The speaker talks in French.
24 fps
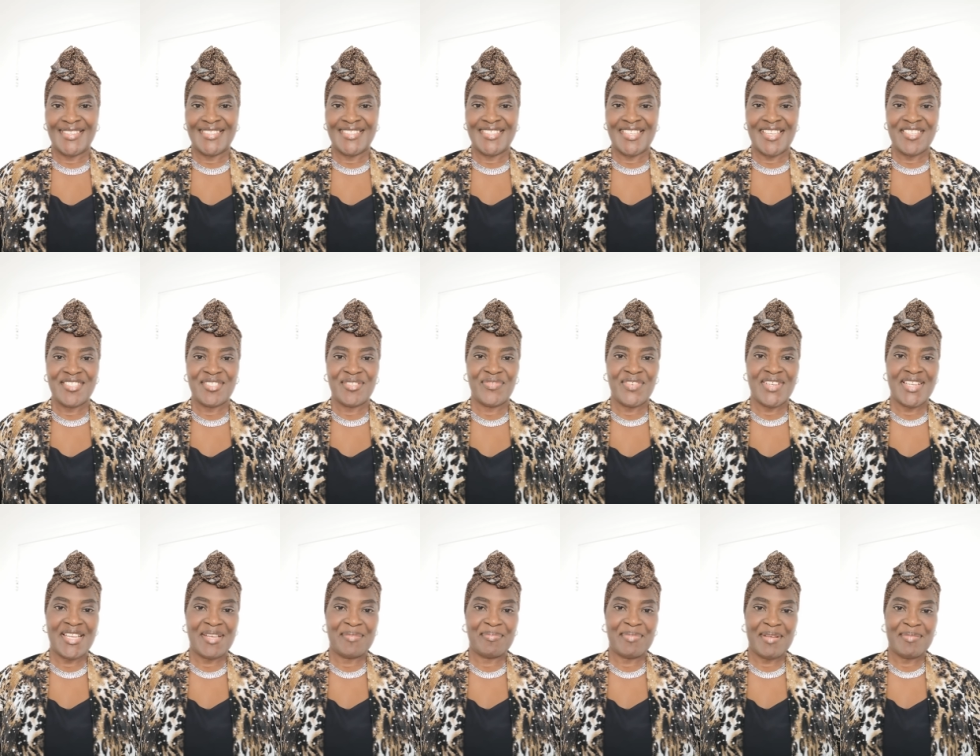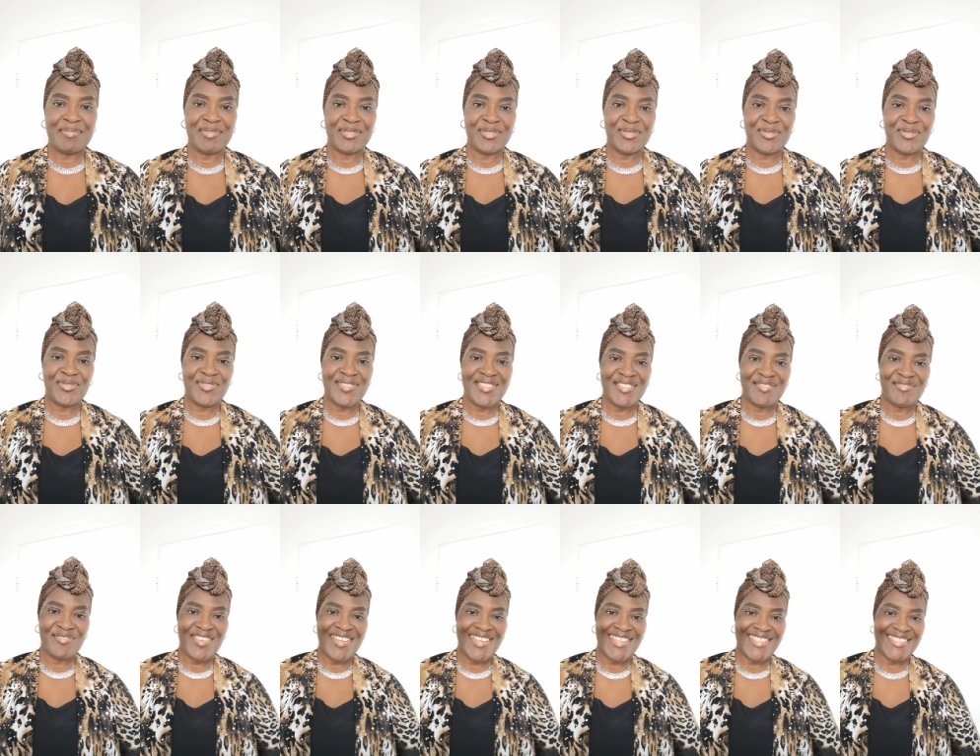Chers enfants capables de Côte
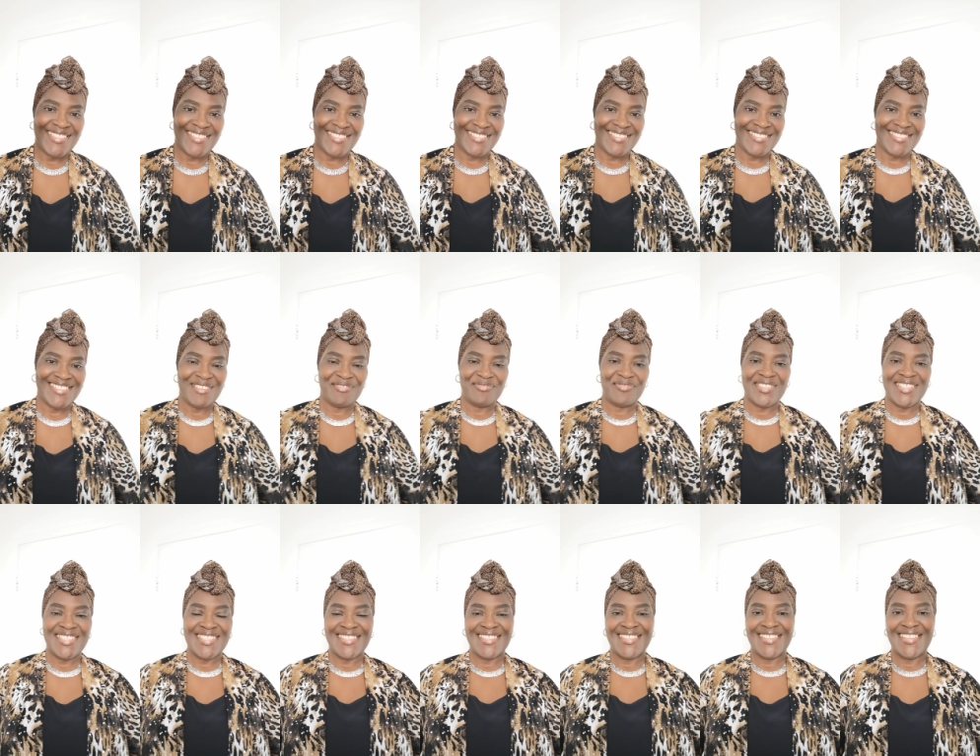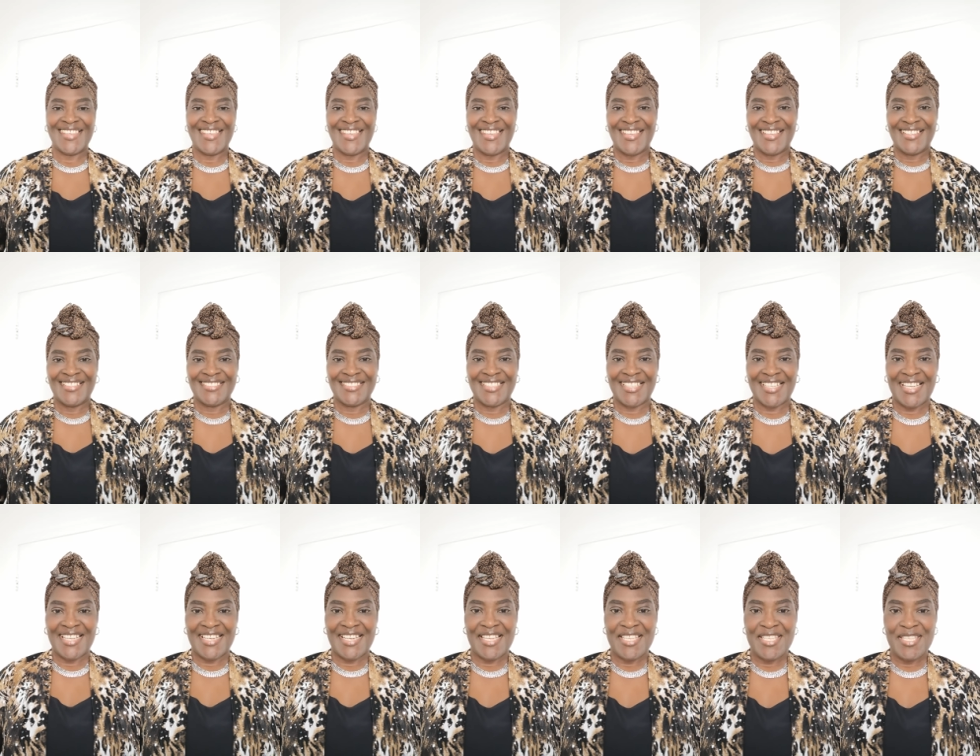d'Ivoire, d'Afrique, des
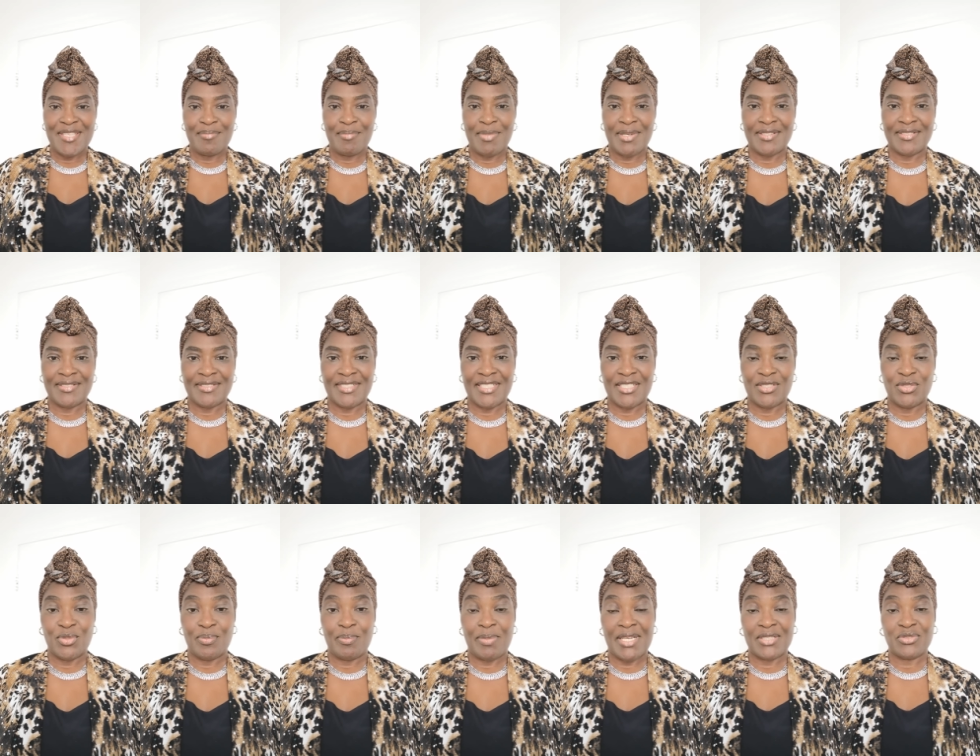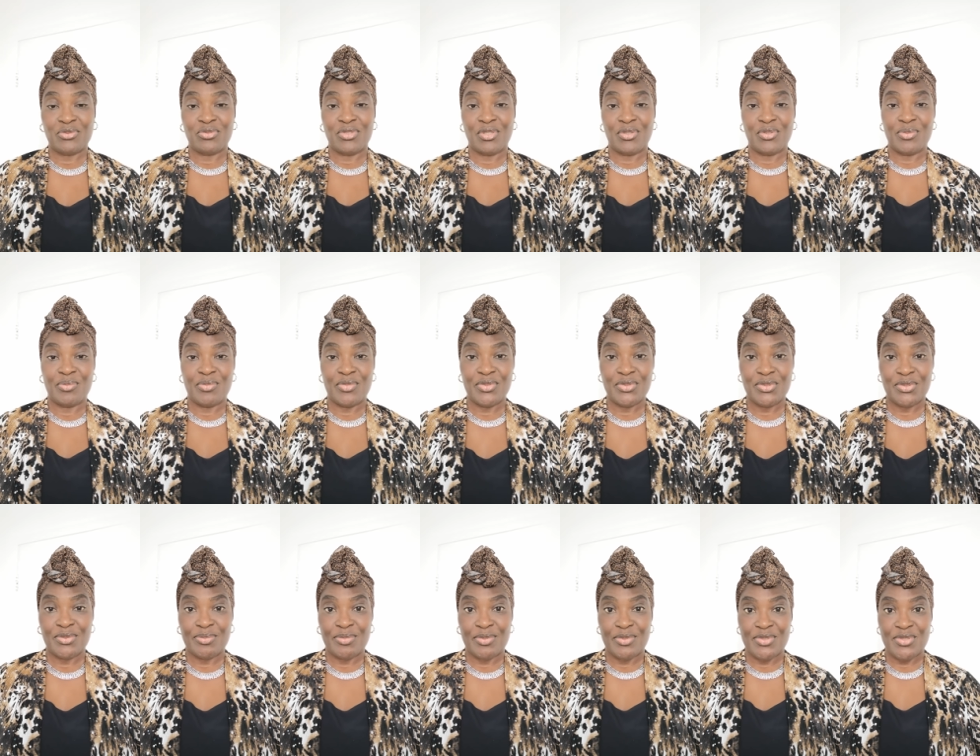Caraïbes et de partout dans le
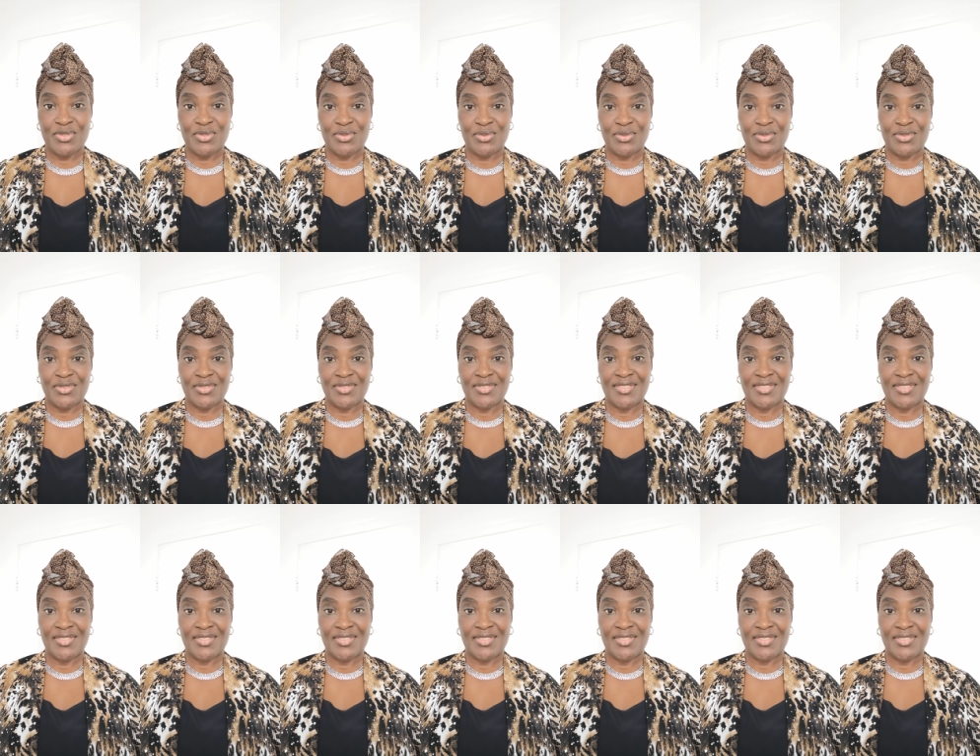monde, bonjour.